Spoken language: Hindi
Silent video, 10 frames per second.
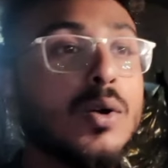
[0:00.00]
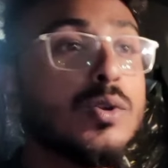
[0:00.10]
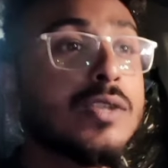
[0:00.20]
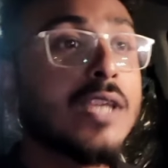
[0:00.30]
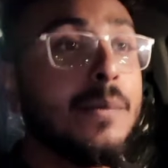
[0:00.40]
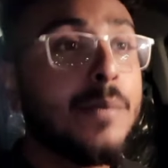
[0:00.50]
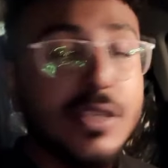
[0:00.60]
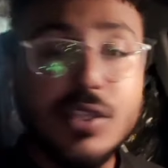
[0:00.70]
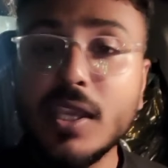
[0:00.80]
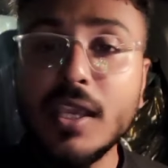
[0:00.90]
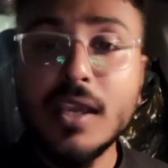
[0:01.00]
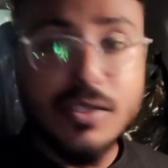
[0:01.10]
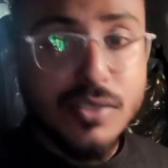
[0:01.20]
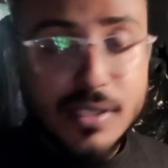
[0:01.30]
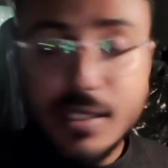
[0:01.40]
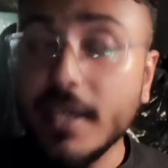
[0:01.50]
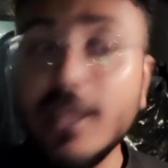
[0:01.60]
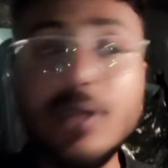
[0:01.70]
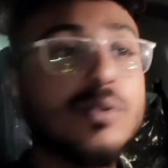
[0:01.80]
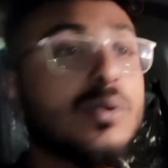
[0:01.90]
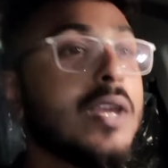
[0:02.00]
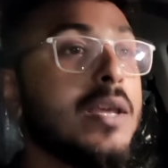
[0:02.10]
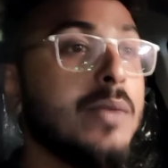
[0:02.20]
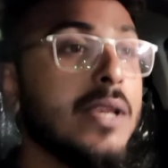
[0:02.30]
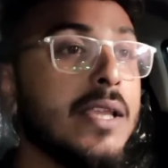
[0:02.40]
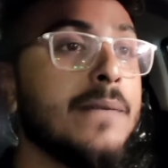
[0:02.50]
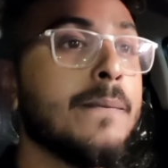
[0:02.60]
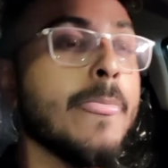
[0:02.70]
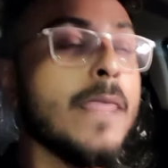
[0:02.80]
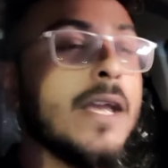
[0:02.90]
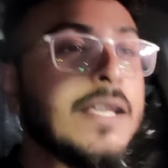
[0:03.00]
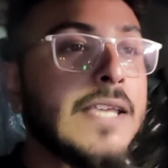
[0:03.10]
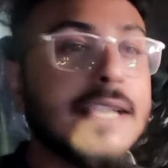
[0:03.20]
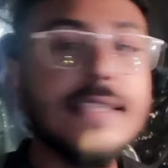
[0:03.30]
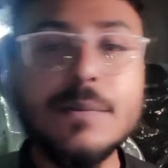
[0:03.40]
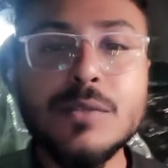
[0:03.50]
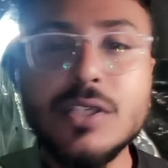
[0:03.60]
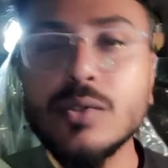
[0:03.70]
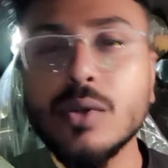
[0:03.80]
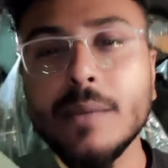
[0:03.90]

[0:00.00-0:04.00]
उसके बच्चे की कस्टडी उसको नहीं मिली ये सब चीज़ों के